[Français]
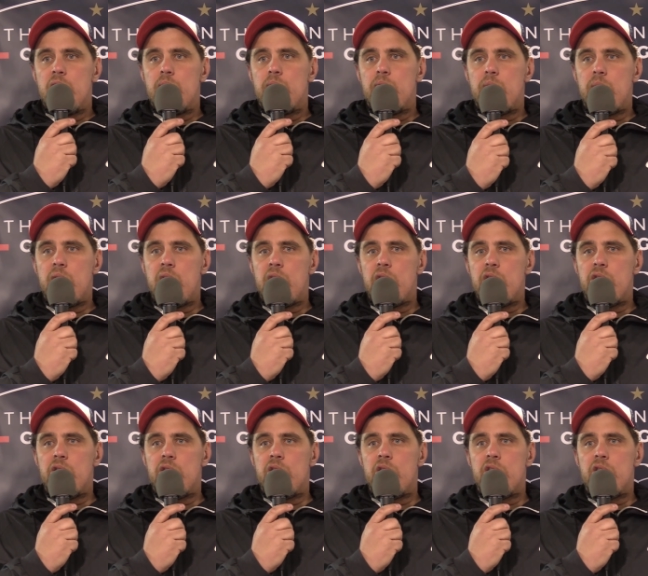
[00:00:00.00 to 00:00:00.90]
mais
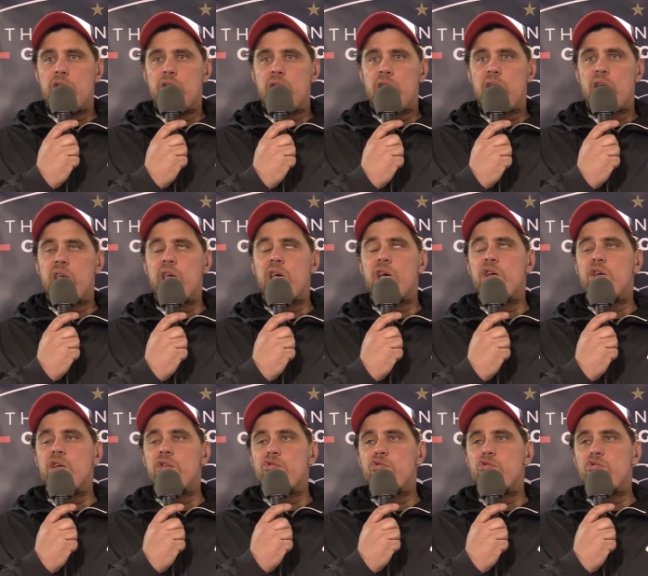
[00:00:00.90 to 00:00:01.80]

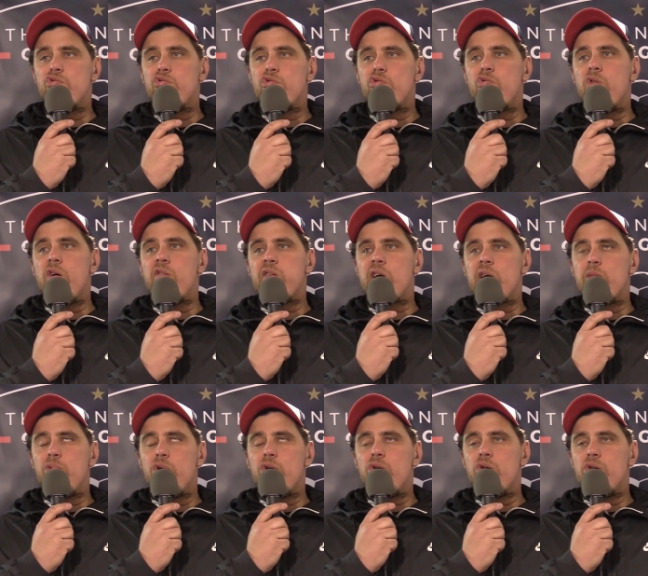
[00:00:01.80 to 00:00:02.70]
rien de, de, quoi
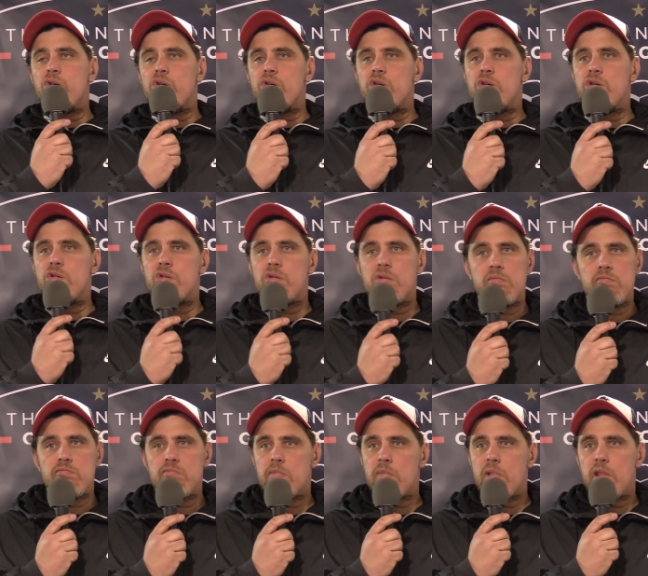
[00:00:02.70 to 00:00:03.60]
vraiment
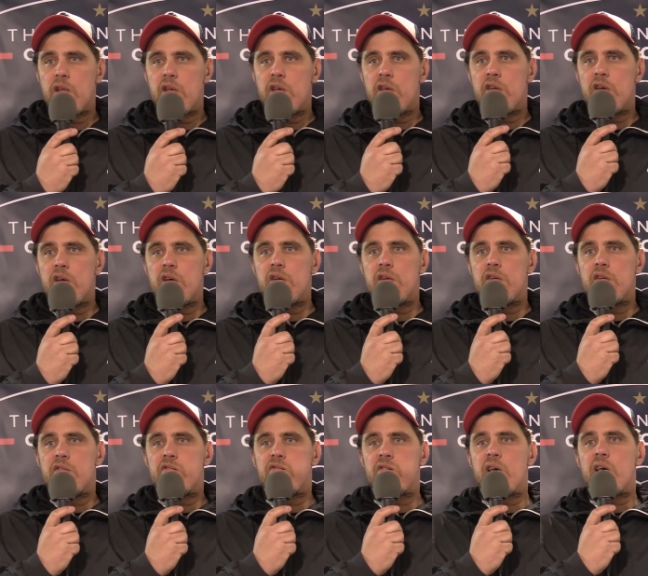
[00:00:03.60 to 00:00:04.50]

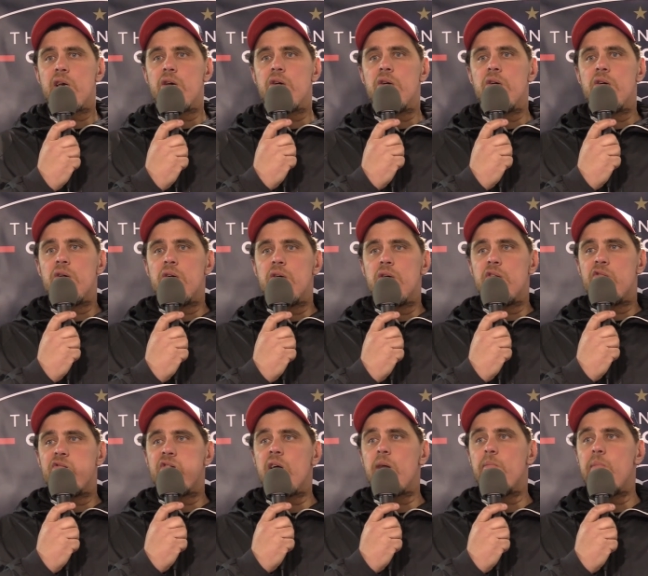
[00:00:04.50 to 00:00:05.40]

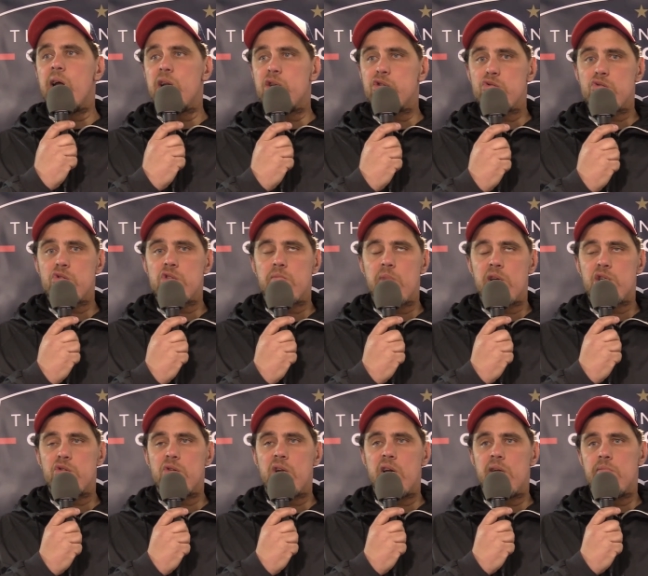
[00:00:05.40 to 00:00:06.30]
faire, faire mal sur ce
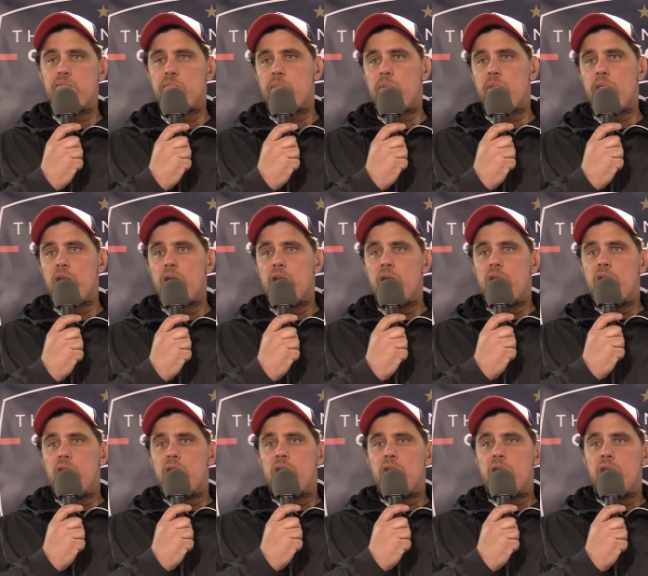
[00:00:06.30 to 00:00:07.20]
match-là.
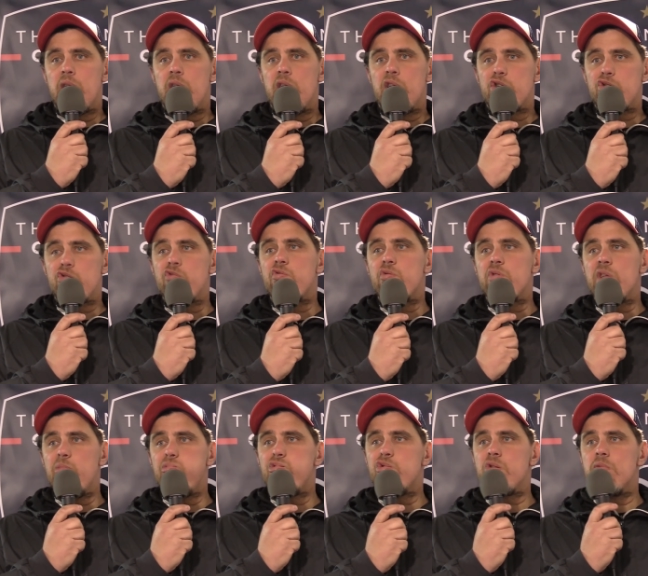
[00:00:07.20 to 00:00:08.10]
Et je trouve
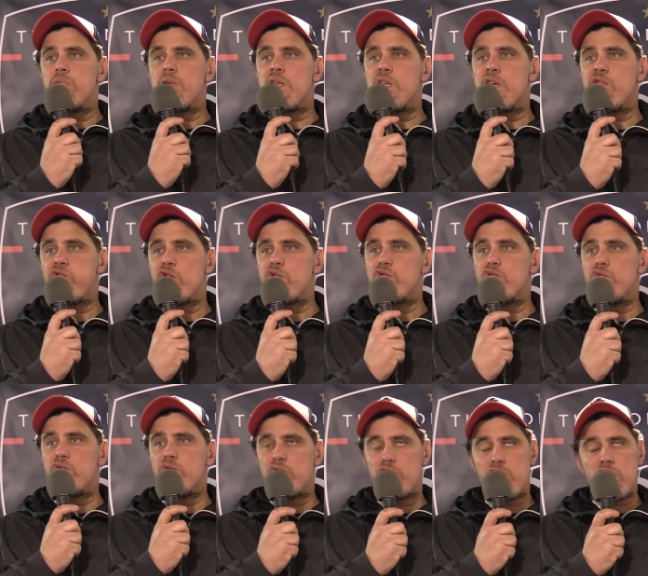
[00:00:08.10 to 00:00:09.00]
qu'on a plutôt bien
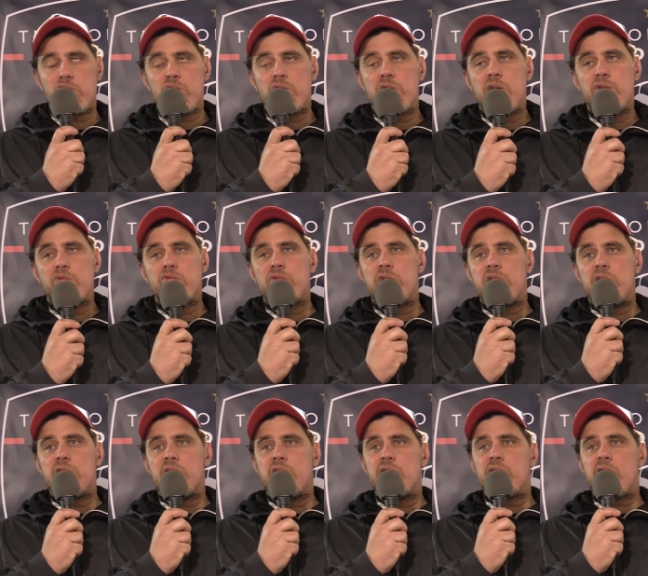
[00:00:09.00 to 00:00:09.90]
défendu. Surtout, on a eu
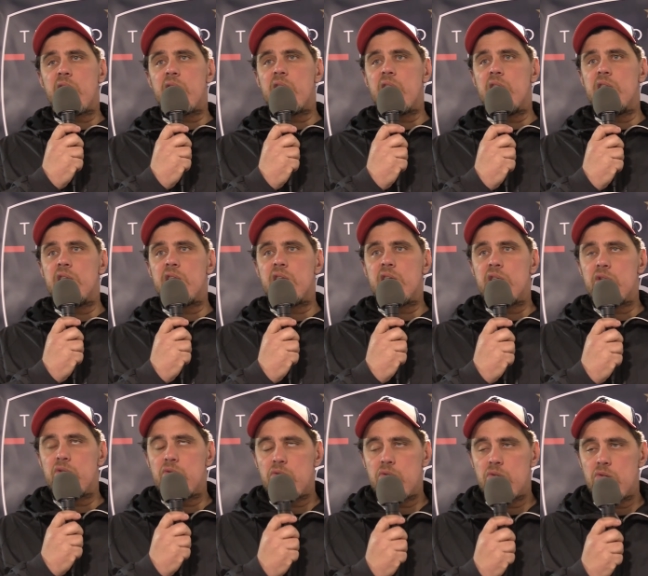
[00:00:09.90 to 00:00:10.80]
des, vraies qualités
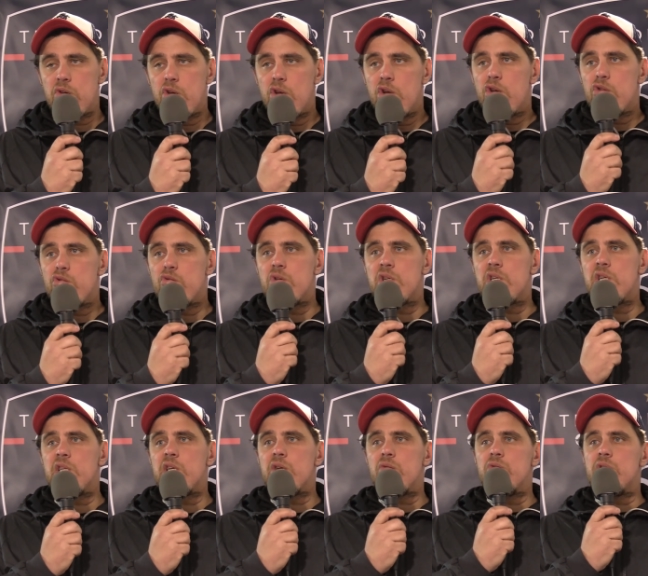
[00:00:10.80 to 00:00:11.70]
de,
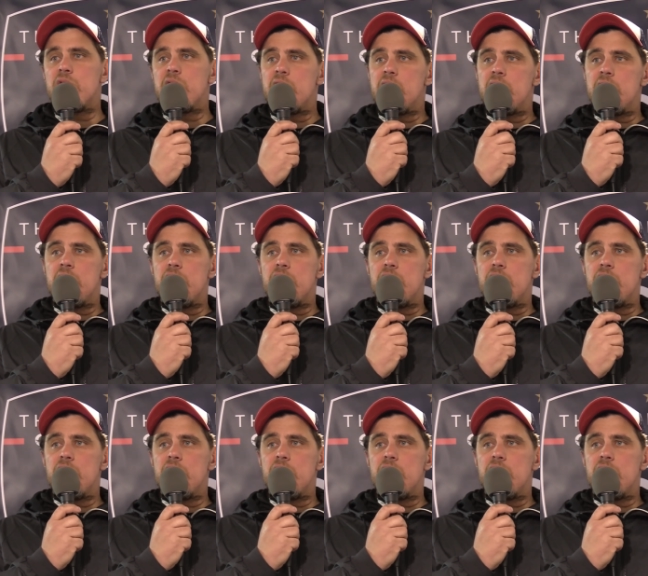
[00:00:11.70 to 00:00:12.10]
générosité,